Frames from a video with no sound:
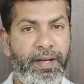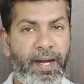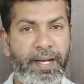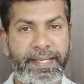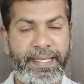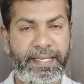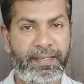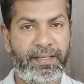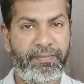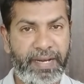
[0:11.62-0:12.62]
நாளைக்கு
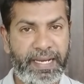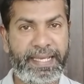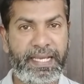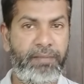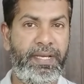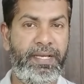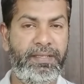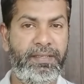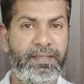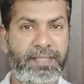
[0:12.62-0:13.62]
வெள்ளிக்கிழமை
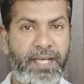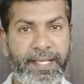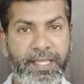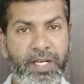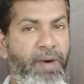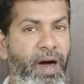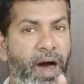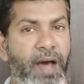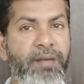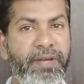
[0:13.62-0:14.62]
சாயந்தரம்
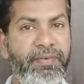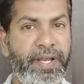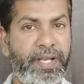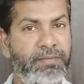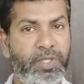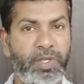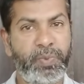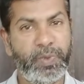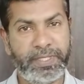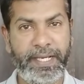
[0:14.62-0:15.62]
ஆறு மணி வரைக்கும்
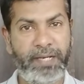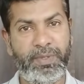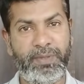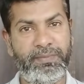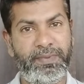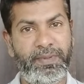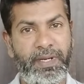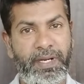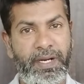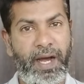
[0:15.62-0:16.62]
திருப்பூர் செயல்படும்
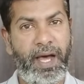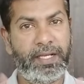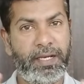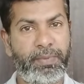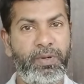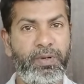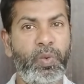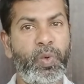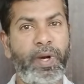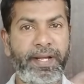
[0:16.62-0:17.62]
அதுக்கப்புறம்
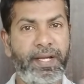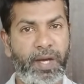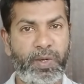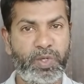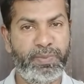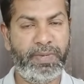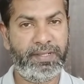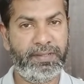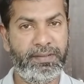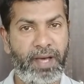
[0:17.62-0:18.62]
ஊரடங்கு
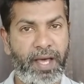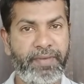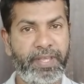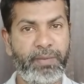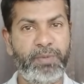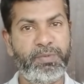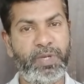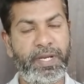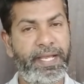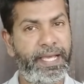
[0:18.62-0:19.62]
அனௌன்ஸ்மெண்ட் அறிவிக்கப்படும்
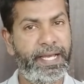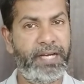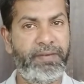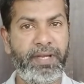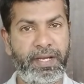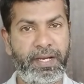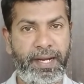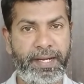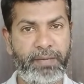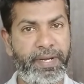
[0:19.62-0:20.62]
சொல்லி ஏற்கனவே
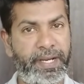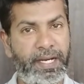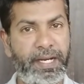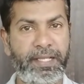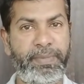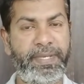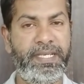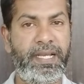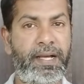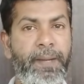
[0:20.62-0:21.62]
கலெக்டர் மீட்டிங்கில் நேற்று
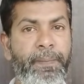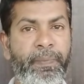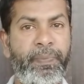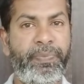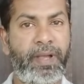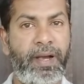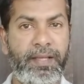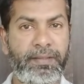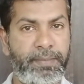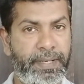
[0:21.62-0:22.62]
பேசினாங்க
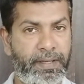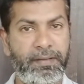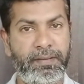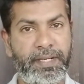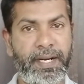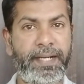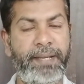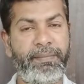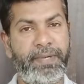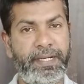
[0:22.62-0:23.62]
அது பிரகாரம் ரெண்டு நாள்
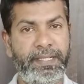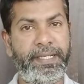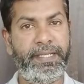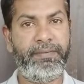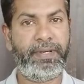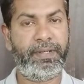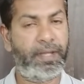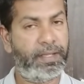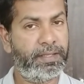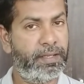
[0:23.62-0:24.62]
டைம் கேட்டு இன்றைக்கி
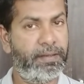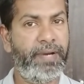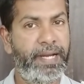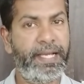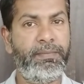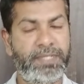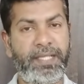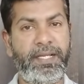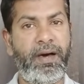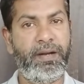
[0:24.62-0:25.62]
வரைக்கும் அதாவது வெள்ளிக்கிழமை
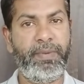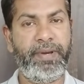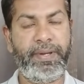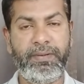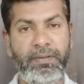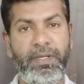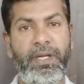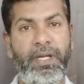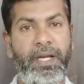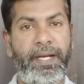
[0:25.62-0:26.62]
சாயந்தரம் ஆறு மணி வரைக்கும்
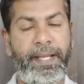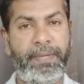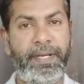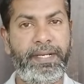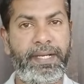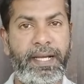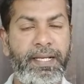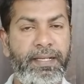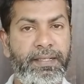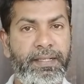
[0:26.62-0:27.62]
டைம் கேட்டிருக்காங்க